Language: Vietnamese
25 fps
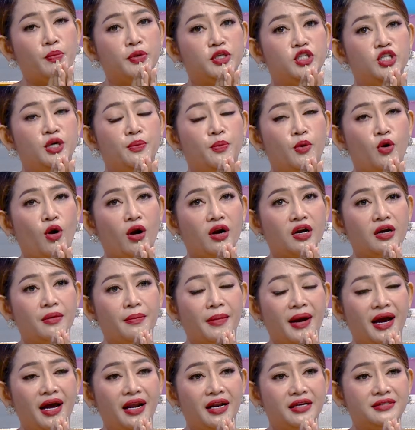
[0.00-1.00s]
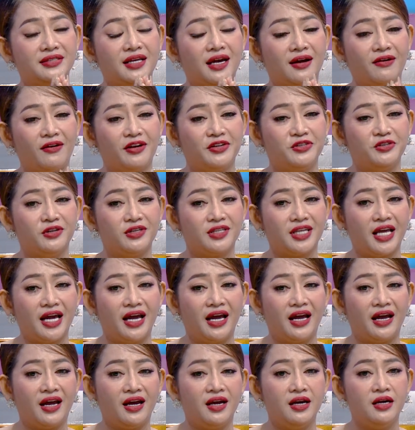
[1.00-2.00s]
bị chiêu bọt mai đại xa quạt yol
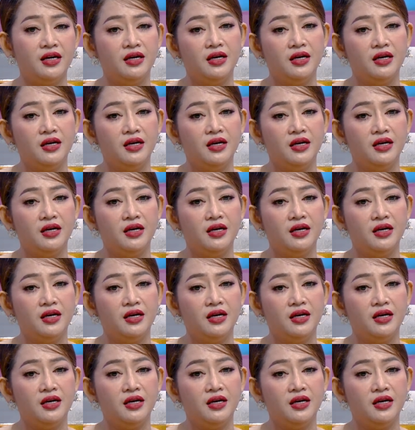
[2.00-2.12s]
tha